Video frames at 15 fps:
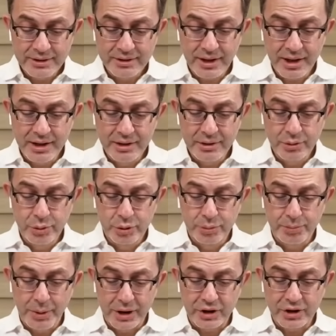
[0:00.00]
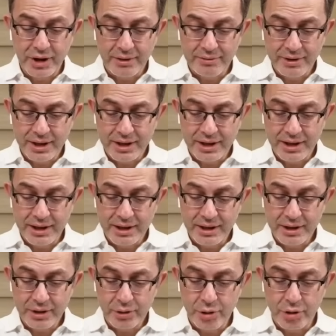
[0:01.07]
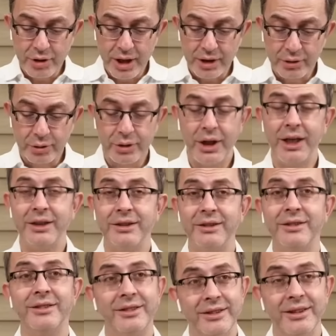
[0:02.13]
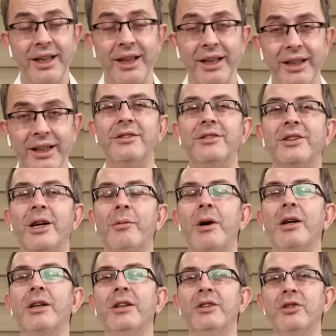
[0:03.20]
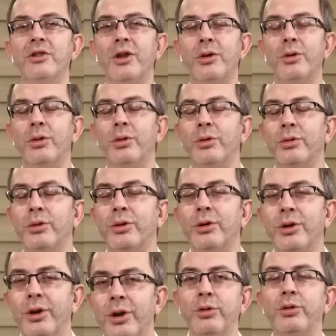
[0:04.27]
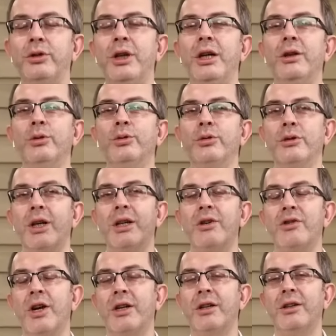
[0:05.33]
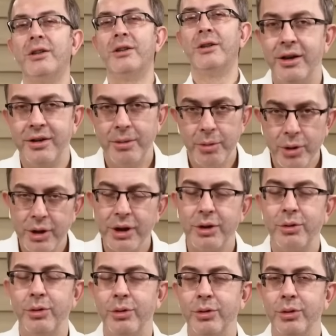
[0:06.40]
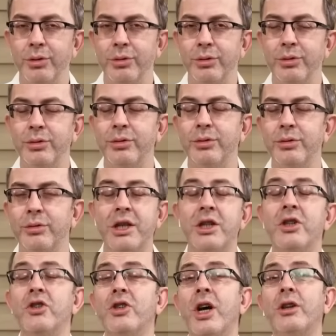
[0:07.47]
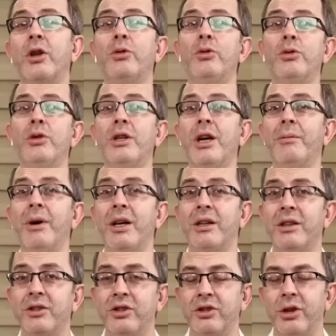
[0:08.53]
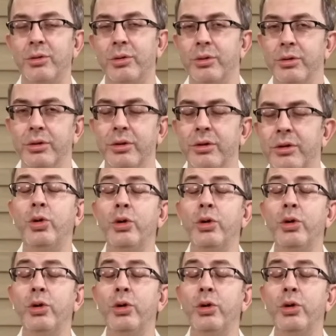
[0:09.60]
Sayın Grup Başkan Vekili Gökhan Günaydın size. Siz Kemal Kılıçdaroğlu'nu Türkiye'yi kurtaracak adam olarak görüyordunuz. İkinci Atatürk'tü Kemal Kılıçdaroğlu.